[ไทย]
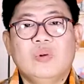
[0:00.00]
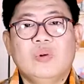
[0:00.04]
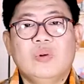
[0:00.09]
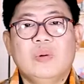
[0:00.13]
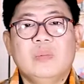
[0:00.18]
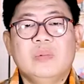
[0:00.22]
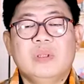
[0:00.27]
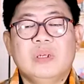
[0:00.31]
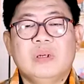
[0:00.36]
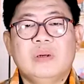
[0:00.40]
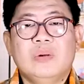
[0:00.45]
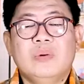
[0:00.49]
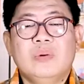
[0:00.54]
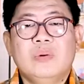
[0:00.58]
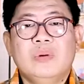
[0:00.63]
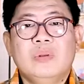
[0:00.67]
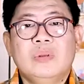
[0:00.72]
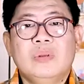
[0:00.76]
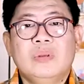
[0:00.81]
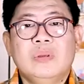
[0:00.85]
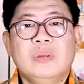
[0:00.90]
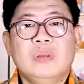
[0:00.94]
รวมถึง
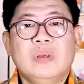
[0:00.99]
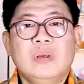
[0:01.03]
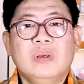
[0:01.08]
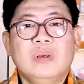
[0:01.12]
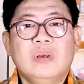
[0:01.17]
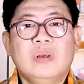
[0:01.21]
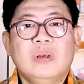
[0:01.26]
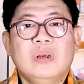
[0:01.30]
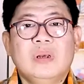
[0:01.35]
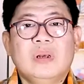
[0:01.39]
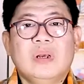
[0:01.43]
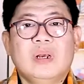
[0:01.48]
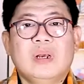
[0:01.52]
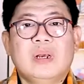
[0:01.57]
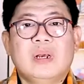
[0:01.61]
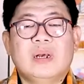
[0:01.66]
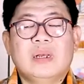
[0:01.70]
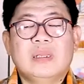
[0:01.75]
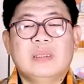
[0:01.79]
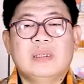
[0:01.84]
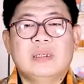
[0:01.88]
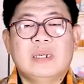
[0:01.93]
คุณ
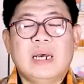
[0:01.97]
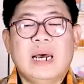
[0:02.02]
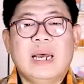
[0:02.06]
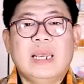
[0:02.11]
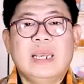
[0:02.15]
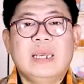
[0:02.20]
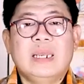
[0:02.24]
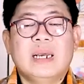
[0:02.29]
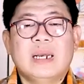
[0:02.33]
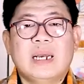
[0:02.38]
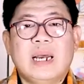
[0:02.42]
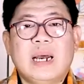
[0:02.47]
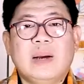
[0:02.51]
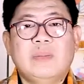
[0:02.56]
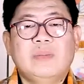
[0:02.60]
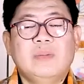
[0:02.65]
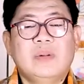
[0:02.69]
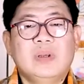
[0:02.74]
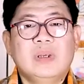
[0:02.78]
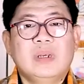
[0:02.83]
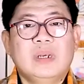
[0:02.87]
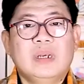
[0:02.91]
ชัยนะครับ
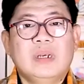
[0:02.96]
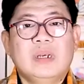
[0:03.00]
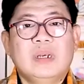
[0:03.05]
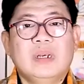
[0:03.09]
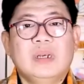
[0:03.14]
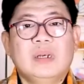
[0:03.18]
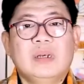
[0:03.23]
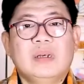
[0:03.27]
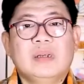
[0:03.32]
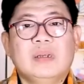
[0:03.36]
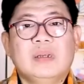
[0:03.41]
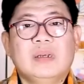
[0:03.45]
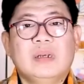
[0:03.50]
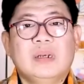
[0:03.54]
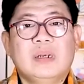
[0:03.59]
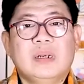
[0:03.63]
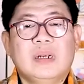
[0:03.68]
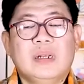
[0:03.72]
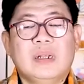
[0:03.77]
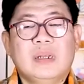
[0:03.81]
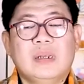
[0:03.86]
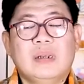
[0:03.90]

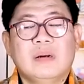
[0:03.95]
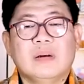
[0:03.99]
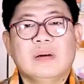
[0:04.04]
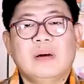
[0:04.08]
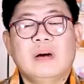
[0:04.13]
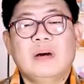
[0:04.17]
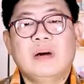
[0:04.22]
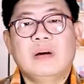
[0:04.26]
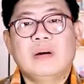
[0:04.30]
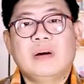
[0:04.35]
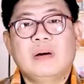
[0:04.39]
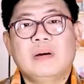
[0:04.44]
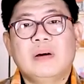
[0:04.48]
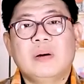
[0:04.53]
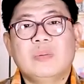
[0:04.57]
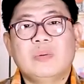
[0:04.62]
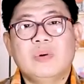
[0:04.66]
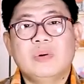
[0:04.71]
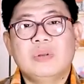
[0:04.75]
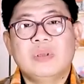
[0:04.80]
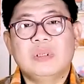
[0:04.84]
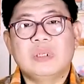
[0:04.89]
แล้วก็ขอขอ
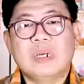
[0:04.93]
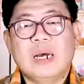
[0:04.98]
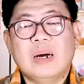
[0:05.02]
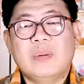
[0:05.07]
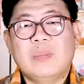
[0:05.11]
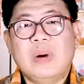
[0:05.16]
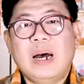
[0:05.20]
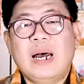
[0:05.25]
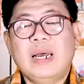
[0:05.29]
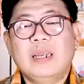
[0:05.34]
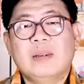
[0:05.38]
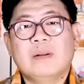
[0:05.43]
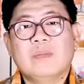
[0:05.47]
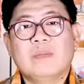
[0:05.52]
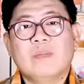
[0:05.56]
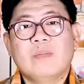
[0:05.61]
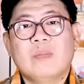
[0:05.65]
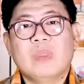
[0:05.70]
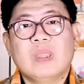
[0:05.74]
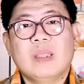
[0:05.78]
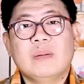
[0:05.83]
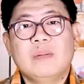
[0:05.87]
บคุณชาวบ้าน
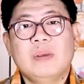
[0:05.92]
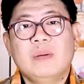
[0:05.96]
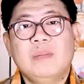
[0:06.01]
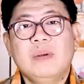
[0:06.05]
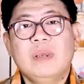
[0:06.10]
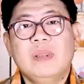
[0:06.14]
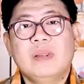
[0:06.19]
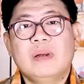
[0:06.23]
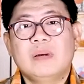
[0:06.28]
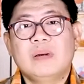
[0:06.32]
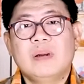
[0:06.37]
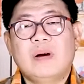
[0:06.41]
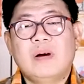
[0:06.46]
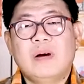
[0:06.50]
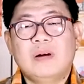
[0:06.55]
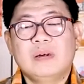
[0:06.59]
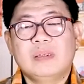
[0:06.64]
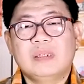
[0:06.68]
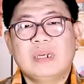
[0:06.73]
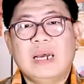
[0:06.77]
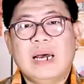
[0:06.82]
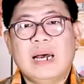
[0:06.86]
พี่ๆน้อ
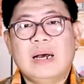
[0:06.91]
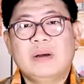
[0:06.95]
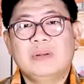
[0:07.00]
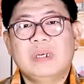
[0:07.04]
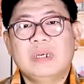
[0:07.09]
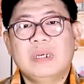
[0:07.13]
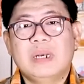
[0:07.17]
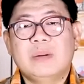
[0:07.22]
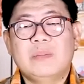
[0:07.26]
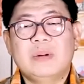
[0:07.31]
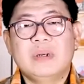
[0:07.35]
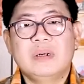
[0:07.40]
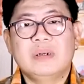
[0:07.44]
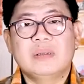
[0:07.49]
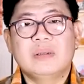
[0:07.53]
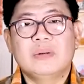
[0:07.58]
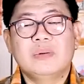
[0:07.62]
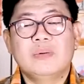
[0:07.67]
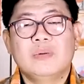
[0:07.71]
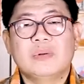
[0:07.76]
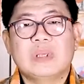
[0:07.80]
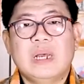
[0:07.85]
งๆ ชาวชัยพฤกษ์
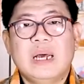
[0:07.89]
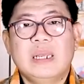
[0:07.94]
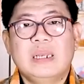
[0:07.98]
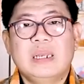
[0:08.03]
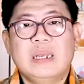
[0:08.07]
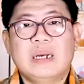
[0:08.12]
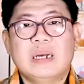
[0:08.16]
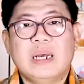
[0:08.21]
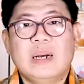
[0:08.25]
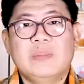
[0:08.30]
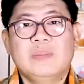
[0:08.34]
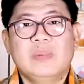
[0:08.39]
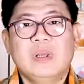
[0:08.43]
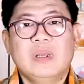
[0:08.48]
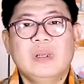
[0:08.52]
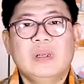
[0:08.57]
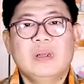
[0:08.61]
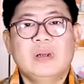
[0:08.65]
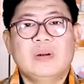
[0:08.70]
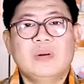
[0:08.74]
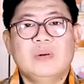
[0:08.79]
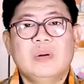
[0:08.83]
ทุก ๆท่านนะครับ
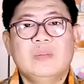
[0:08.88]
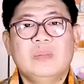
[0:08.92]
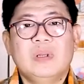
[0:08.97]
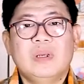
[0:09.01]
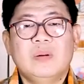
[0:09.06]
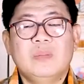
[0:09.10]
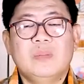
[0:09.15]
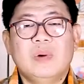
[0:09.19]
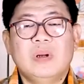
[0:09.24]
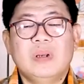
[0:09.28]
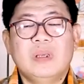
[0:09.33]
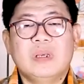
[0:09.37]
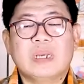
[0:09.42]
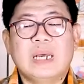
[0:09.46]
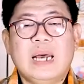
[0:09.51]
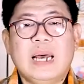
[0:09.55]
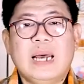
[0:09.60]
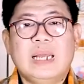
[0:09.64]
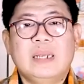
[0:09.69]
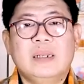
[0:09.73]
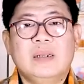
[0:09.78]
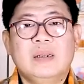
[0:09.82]
รวมถึงบริ
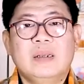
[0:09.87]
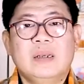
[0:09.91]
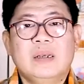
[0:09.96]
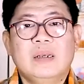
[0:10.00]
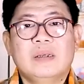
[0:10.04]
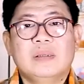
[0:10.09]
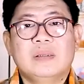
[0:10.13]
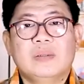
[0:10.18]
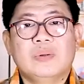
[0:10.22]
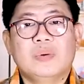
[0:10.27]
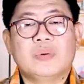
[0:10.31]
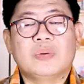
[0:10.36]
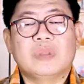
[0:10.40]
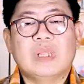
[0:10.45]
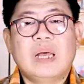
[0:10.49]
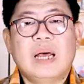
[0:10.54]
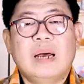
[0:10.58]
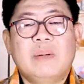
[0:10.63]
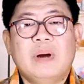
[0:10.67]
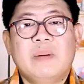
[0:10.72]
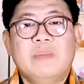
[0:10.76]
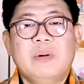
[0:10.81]
การสุข
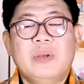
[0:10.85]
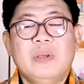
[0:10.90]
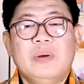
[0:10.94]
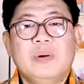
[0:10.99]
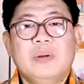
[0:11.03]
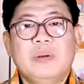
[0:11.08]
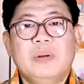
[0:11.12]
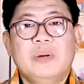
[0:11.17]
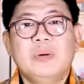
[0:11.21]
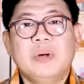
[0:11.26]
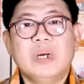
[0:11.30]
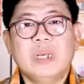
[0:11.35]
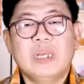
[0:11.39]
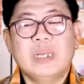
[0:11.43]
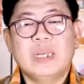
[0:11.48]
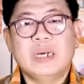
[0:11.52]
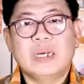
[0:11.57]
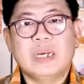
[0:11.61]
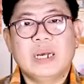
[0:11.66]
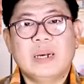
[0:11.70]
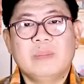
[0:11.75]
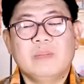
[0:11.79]
ตาภาพยนตร์ด้วย
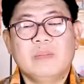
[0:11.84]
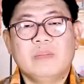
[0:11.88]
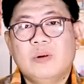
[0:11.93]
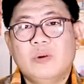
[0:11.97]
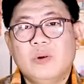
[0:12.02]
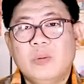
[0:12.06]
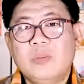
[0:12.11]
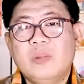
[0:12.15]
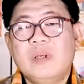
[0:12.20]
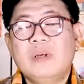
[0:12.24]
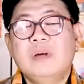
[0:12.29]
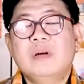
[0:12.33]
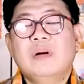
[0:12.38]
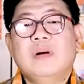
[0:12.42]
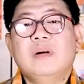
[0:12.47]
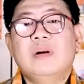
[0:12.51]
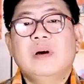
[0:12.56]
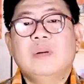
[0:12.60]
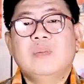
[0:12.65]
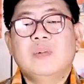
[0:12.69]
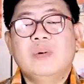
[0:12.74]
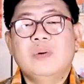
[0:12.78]
นะครับ รวมถึงขอ
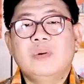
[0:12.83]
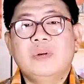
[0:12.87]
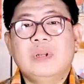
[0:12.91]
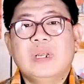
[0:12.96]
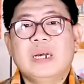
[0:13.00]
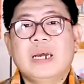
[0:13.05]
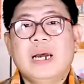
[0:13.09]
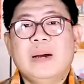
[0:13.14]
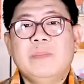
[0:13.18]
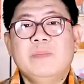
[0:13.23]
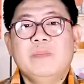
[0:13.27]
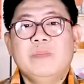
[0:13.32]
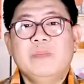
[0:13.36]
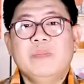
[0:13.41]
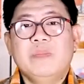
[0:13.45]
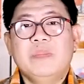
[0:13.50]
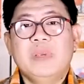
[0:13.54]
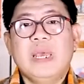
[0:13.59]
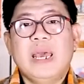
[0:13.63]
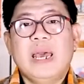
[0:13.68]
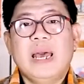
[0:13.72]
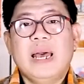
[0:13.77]
ขอบคุณนะครับ
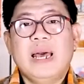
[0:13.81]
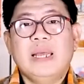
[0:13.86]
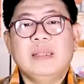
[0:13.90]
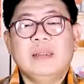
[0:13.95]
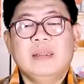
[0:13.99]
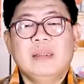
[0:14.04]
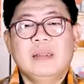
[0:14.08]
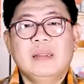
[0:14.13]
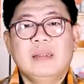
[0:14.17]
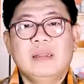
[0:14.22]
พี่แอด